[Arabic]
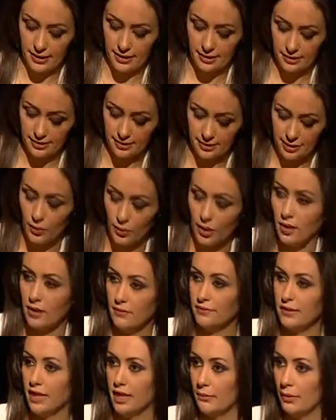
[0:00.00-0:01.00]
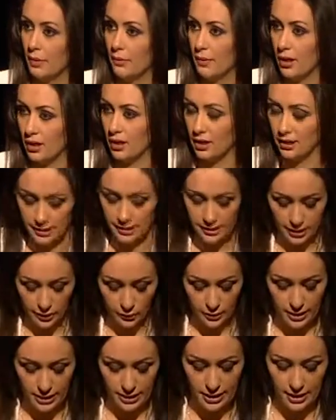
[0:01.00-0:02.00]
يعني توقفنا أمامها قليلا
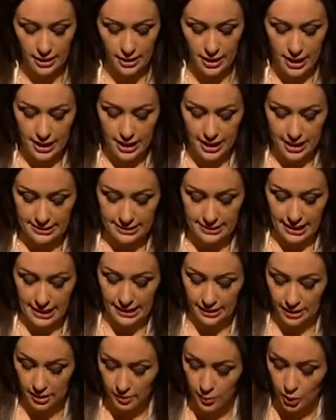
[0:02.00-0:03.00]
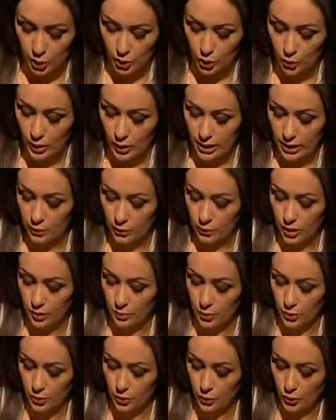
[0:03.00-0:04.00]
وهي التحكيم الدولي
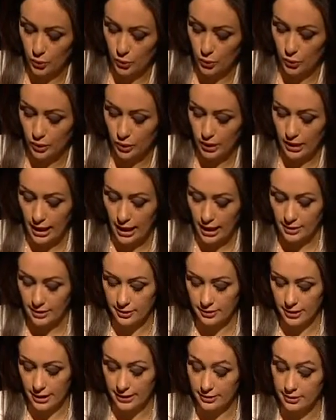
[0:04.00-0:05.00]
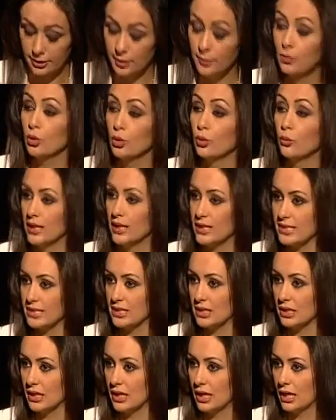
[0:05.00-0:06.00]
والبروتوكول
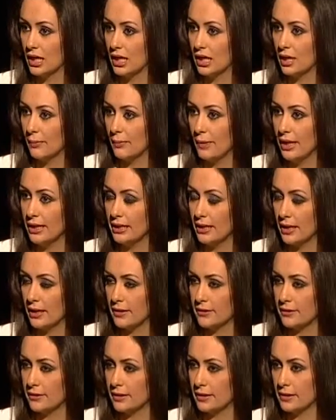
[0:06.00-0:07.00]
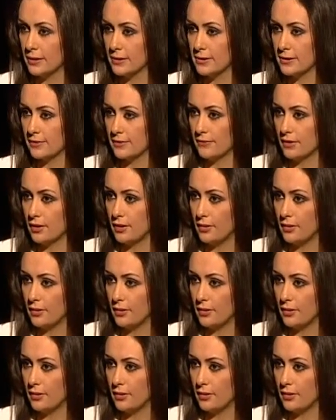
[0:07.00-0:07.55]
الدبلوماسي نعم ما هي هذه الصفة؟